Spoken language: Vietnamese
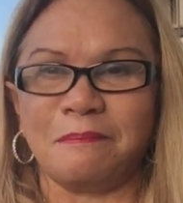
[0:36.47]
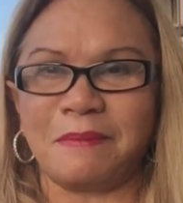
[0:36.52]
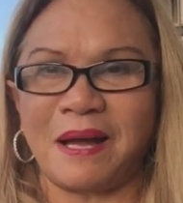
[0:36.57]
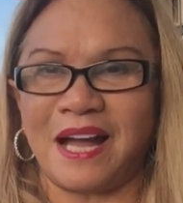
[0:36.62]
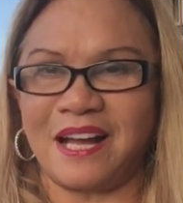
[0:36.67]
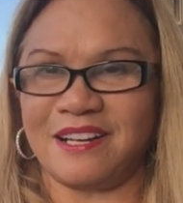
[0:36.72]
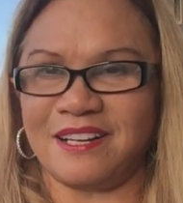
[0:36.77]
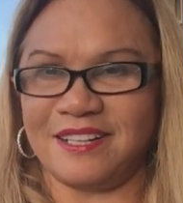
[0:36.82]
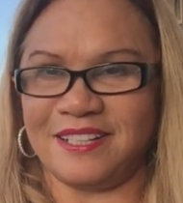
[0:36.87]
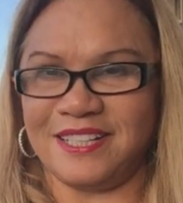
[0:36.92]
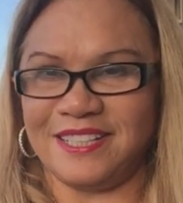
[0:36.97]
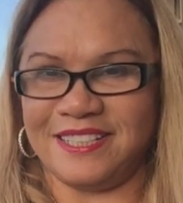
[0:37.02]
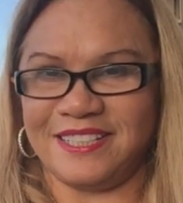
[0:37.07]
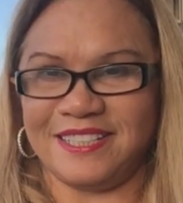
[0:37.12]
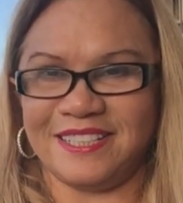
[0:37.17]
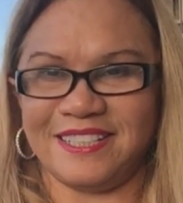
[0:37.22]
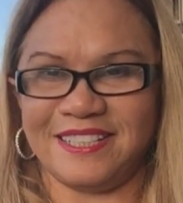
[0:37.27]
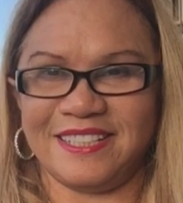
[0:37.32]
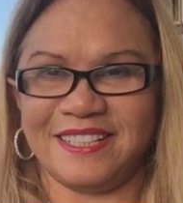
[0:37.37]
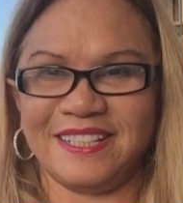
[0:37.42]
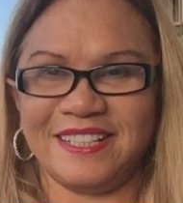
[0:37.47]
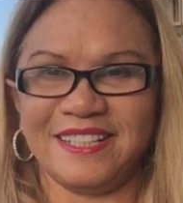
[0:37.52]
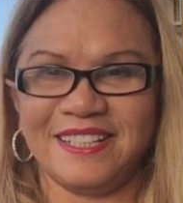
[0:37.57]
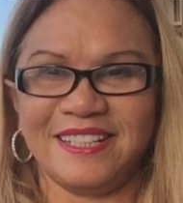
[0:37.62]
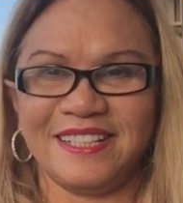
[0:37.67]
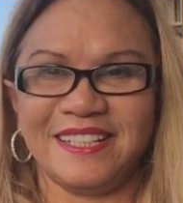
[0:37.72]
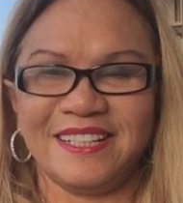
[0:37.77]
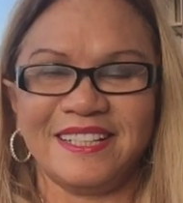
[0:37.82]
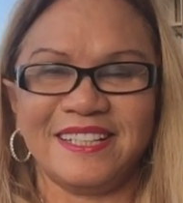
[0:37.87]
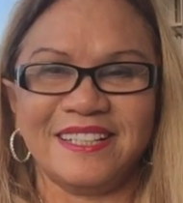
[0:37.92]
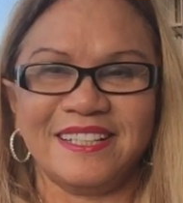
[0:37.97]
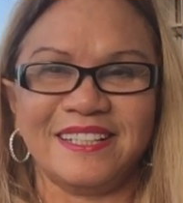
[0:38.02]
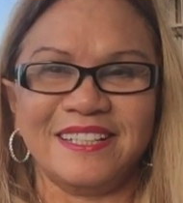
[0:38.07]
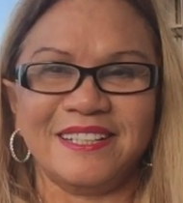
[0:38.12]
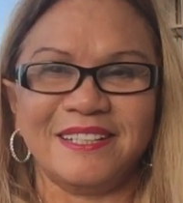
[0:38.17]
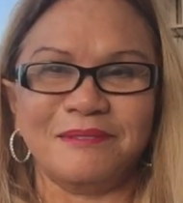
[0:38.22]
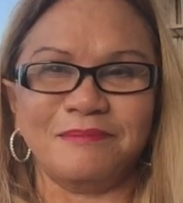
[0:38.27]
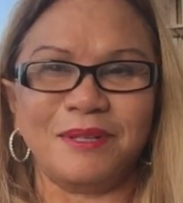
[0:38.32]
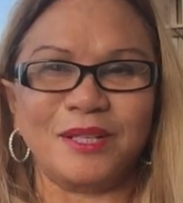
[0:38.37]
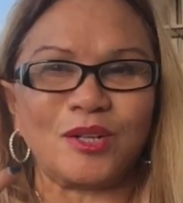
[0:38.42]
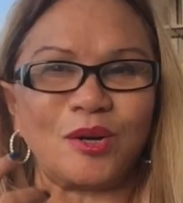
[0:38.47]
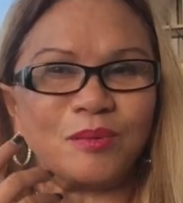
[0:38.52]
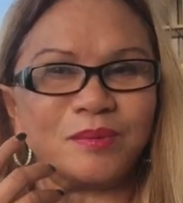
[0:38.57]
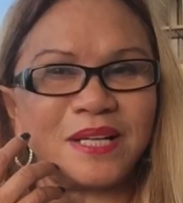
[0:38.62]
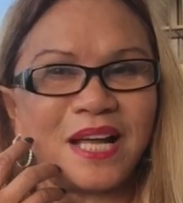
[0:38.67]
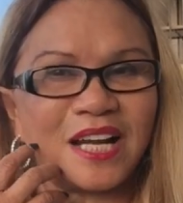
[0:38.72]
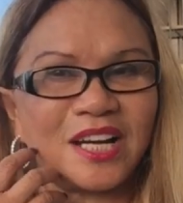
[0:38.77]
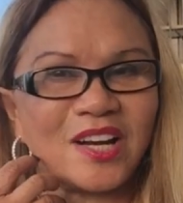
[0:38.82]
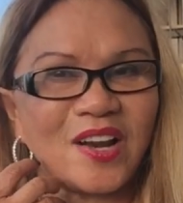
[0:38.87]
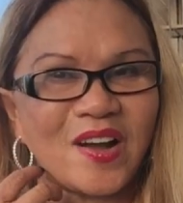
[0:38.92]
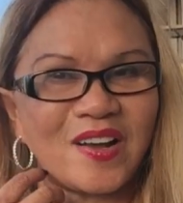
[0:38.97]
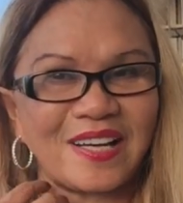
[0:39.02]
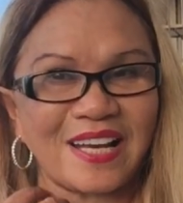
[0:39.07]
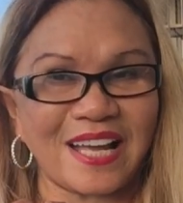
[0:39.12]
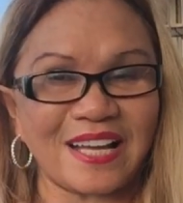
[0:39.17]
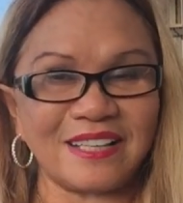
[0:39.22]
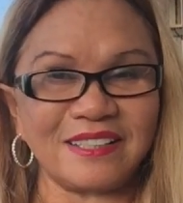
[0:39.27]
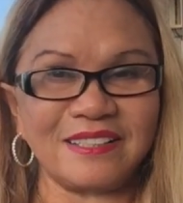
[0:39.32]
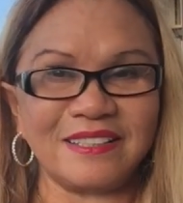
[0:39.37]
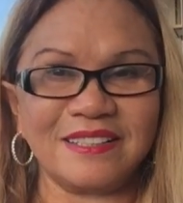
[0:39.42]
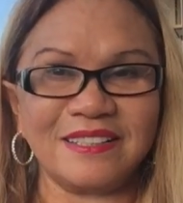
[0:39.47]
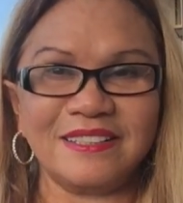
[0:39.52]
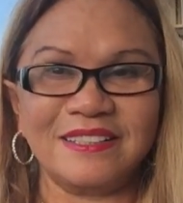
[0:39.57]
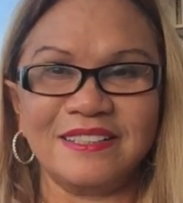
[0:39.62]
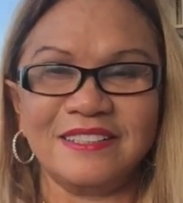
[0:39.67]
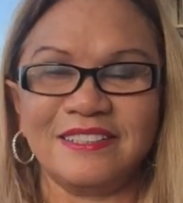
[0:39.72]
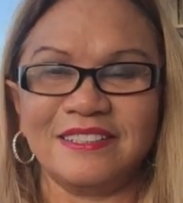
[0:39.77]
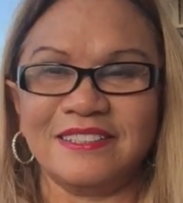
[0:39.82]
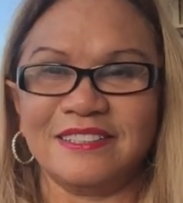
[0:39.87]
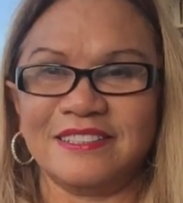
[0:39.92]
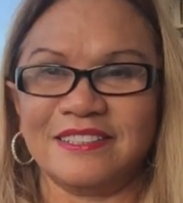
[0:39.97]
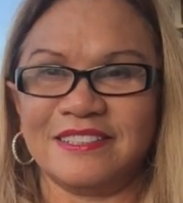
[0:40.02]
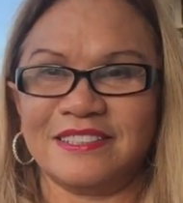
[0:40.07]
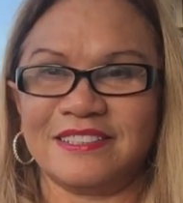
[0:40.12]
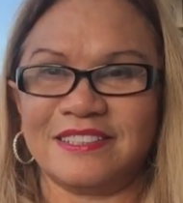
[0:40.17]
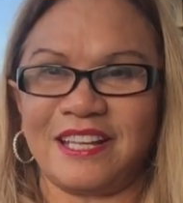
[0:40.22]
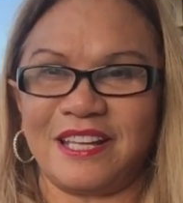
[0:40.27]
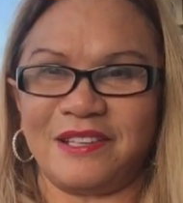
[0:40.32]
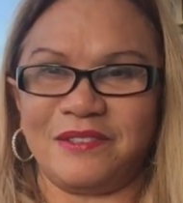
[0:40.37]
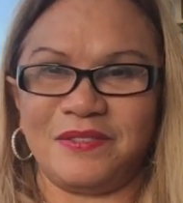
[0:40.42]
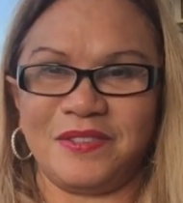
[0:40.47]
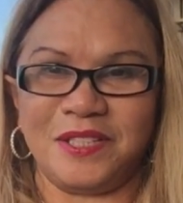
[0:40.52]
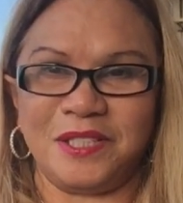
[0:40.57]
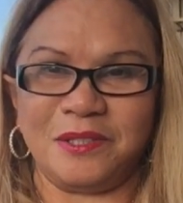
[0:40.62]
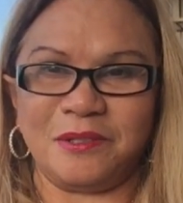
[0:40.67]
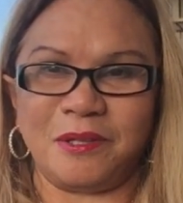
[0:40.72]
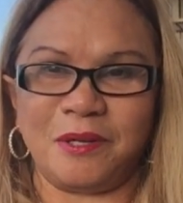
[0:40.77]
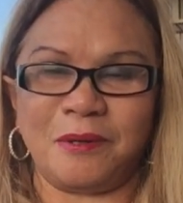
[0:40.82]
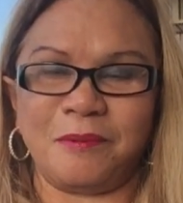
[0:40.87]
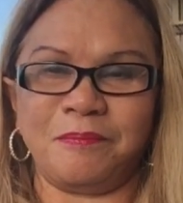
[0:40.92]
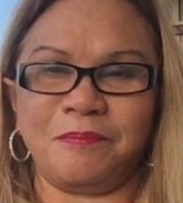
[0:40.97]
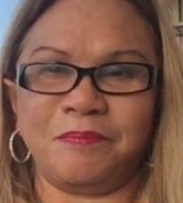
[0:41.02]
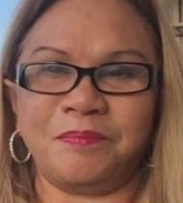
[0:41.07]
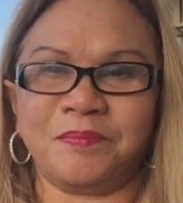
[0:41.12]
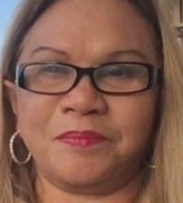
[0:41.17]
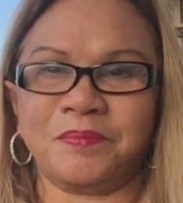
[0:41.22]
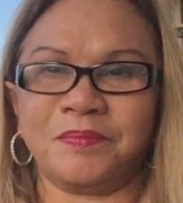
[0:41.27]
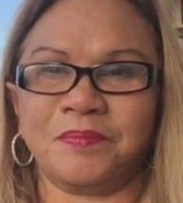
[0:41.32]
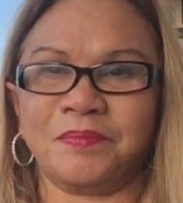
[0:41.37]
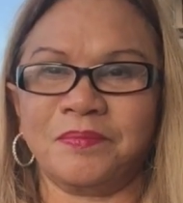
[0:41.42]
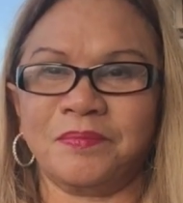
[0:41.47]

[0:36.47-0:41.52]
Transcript: Bạn ơi mình cũng đang lo lắng tại vì um,